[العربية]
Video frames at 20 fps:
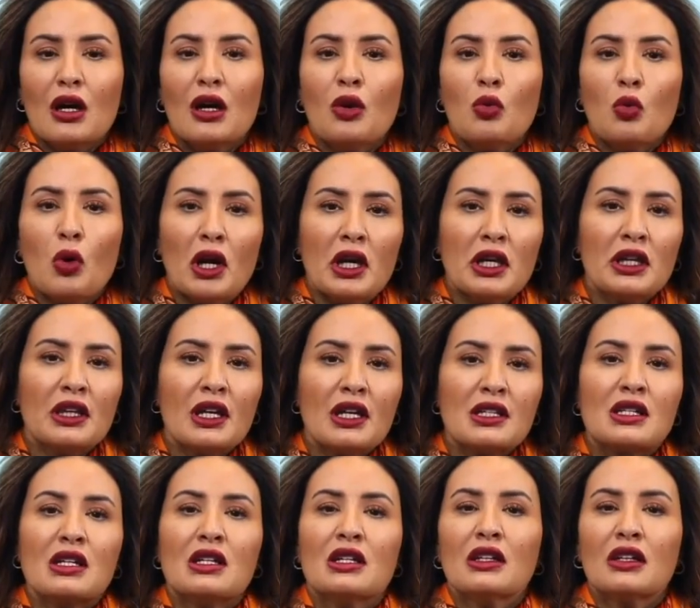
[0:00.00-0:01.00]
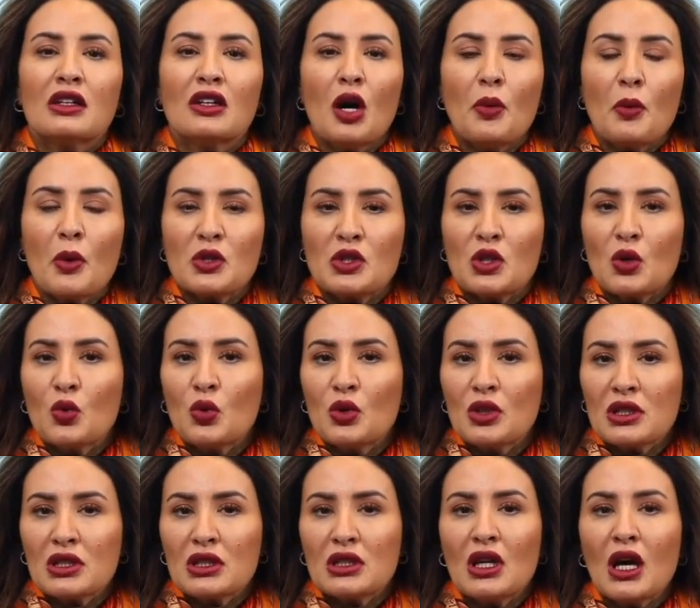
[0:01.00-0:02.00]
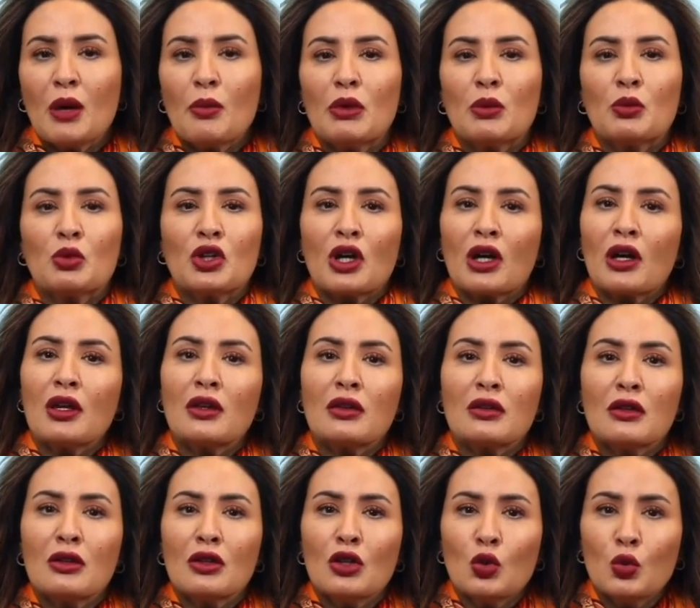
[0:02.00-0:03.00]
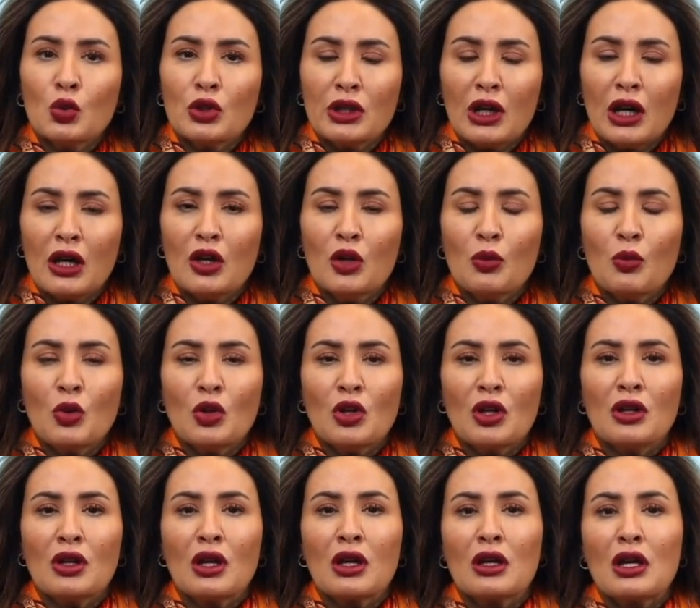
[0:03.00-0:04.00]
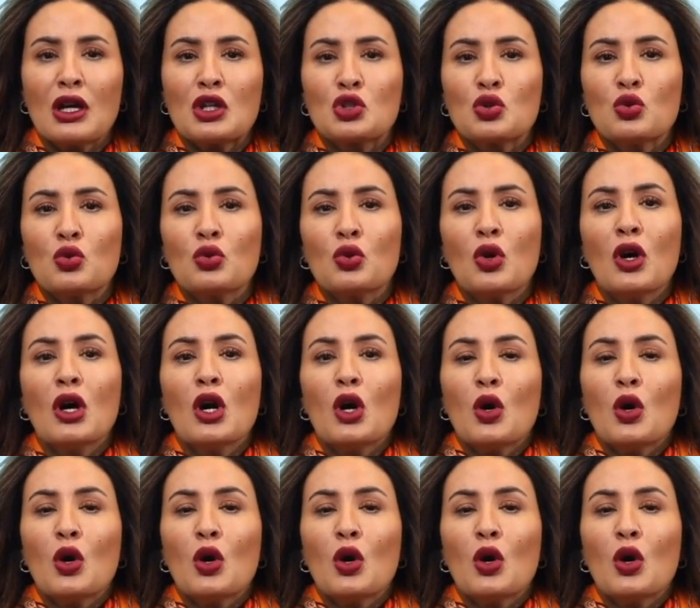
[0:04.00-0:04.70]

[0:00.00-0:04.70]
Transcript: آه، وايد ناس الحين قاموا يسوون الصيام المتقطع ويتعلمون انه ياجلون